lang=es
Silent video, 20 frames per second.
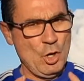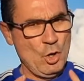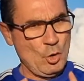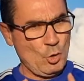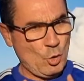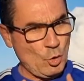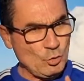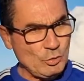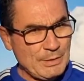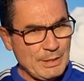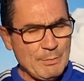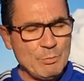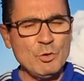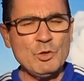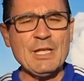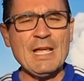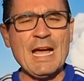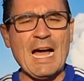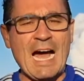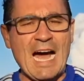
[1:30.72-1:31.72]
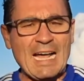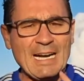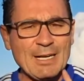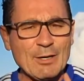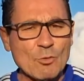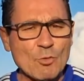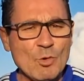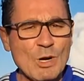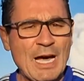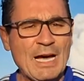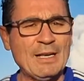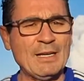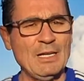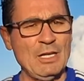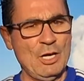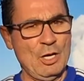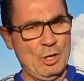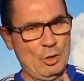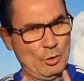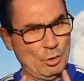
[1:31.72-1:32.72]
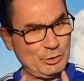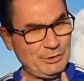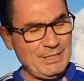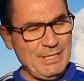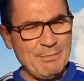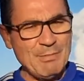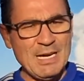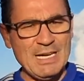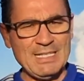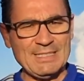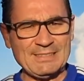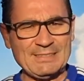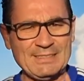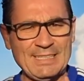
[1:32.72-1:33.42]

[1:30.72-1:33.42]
contribuye a regular los niveles